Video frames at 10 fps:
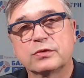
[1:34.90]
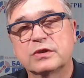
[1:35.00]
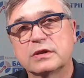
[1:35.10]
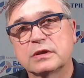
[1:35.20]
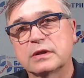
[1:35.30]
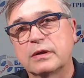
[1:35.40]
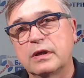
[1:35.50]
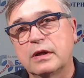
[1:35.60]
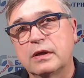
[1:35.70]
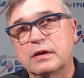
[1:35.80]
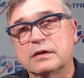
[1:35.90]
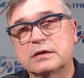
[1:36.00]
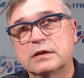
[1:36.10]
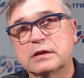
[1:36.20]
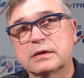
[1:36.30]
сути,
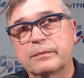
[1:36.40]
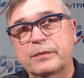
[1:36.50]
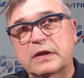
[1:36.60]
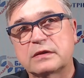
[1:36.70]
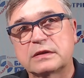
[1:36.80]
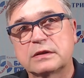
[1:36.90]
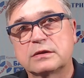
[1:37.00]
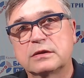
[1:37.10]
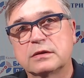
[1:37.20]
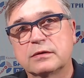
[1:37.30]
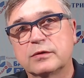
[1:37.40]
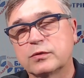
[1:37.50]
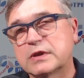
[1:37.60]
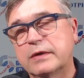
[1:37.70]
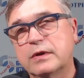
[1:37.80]
если сказать в
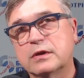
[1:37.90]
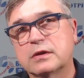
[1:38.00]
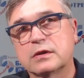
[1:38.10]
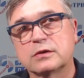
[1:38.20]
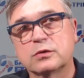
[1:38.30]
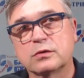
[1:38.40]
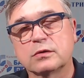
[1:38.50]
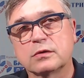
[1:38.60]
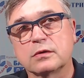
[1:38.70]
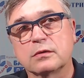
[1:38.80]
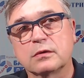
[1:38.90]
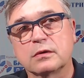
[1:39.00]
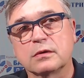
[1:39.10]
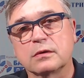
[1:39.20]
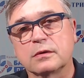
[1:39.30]
двух словах, э,
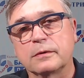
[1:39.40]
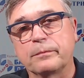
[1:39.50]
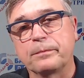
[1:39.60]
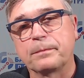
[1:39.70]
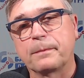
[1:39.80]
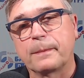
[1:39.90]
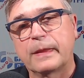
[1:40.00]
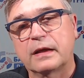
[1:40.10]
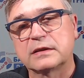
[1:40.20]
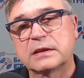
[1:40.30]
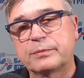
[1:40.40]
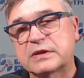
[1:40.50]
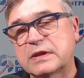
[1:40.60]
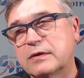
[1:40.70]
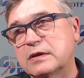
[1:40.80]
то э, концепт
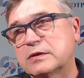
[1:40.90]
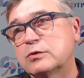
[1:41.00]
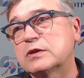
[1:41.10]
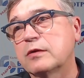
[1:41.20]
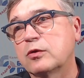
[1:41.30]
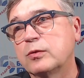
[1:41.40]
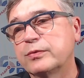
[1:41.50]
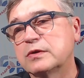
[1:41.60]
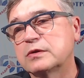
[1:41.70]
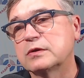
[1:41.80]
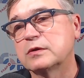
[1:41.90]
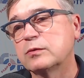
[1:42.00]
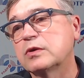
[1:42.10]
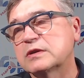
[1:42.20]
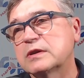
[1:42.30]
представляет собой совокупность
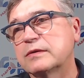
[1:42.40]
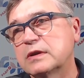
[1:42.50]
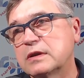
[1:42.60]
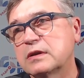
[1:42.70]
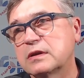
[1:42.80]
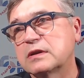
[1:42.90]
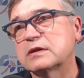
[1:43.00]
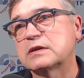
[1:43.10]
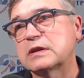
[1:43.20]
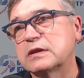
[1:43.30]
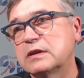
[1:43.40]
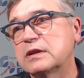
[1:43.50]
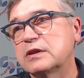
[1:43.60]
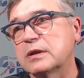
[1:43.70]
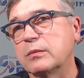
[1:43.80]
двух основных э,
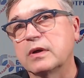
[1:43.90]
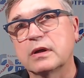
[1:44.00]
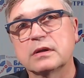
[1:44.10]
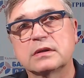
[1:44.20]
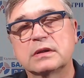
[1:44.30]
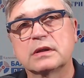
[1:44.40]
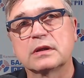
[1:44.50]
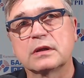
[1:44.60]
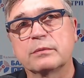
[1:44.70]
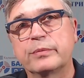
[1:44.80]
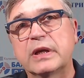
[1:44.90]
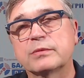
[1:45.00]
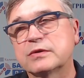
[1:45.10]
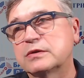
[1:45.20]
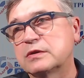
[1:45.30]
градостроительных тем. Это
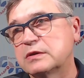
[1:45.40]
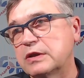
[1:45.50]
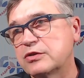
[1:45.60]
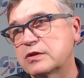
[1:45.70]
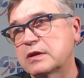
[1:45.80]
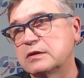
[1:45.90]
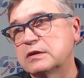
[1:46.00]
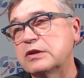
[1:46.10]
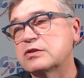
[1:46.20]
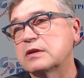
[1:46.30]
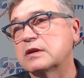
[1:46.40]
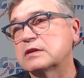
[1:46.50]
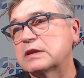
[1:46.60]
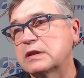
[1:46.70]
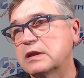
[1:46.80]
преемственность, историческая, историческая
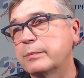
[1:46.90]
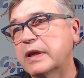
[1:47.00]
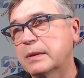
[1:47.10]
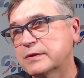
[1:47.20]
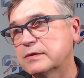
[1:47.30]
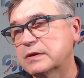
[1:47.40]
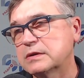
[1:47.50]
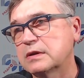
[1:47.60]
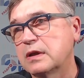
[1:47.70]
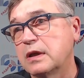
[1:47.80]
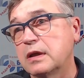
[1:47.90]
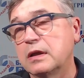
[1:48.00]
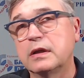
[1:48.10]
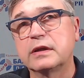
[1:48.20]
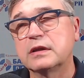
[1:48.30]
градостроительная преемственность
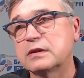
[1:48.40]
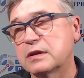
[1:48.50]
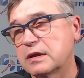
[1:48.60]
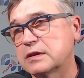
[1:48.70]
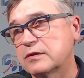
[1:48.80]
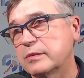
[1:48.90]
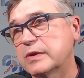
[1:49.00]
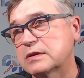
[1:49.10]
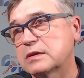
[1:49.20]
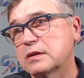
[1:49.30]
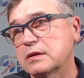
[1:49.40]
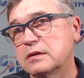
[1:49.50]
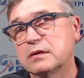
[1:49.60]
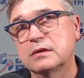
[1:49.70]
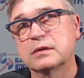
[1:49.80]
или генетика этого места,
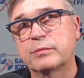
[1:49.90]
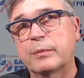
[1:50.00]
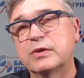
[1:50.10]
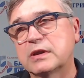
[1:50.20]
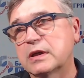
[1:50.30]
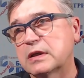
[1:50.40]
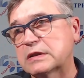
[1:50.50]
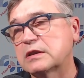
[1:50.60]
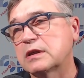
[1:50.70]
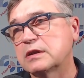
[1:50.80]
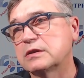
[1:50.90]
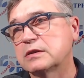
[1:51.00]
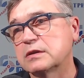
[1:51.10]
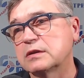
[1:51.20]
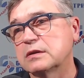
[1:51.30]
и попытка
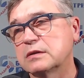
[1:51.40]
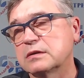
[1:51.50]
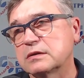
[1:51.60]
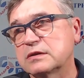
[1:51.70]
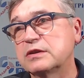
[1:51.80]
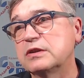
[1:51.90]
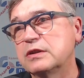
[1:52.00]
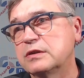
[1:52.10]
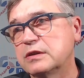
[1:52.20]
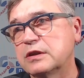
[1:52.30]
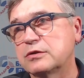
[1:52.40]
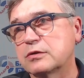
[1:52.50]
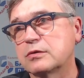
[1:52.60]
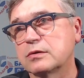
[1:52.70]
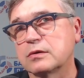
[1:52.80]
раскрыть, соединить
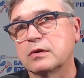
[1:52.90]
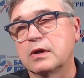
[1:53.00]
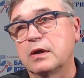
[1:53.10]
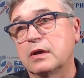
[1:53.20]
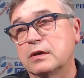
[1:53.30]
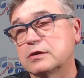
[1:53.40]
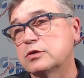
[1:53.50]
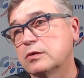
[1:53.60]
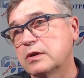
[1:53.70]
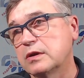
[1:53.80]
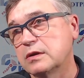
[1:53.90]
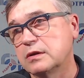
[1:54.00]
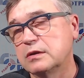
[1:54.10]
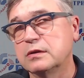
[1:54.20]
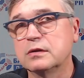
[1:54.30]
генетику истории
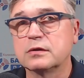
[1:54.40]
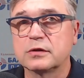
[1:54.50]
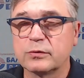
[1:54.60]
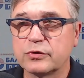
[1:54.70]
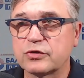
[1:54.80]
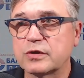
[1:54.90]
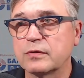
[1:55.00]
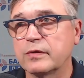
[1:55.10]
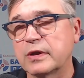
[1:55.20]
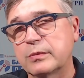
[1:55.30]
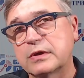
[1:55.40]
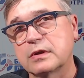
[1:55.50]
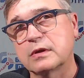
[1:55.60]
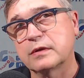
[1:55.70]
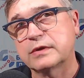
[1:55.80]
и сегодняшнего
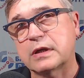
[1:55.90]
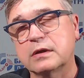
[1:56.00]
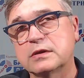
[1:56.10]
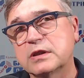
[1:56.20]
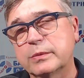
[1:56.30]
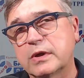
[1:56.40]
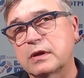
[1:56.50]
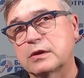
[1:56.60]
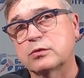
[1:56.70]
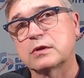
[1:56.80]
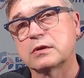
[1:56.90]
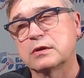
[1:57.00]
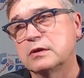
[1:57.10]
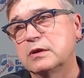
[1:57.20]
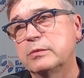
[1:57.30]
времени. И вторая тема, которая
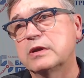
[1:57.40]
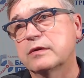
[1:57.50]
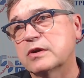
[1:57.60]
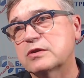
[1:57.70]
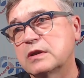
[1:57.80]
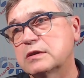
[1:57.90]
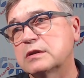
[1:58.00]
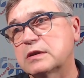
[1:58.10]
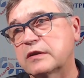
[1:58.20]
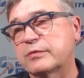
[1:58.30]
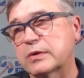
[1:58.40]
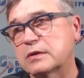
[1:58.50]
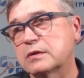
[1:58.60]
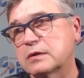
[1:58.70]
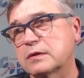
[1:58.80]
не менее важна, это транспорт
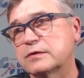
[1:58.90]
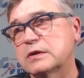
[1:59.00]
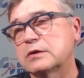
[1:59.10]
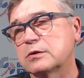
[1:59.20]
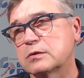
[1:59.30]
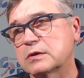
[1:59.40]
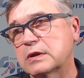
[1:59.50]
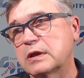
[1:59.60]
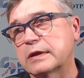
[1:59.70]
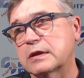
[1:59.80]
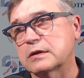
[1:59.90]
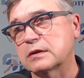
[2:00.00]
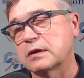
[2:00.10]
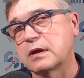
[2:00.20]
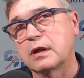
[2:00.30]
в центре города Калининград.
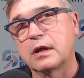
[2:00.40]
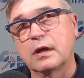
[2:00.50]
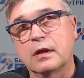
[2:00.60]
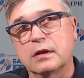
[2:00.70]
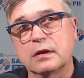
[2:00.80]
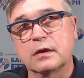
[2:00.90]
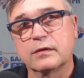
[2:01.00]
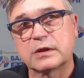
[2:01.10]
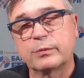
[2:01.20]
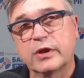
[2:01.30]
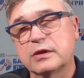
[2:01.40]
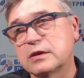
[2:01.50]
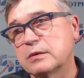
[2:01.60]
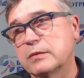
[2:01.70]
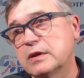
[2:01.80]
И в этом
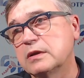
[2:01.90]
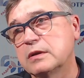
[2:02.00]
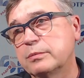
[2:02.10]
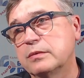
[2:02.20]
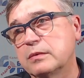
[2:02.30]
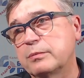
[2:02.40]
плане мы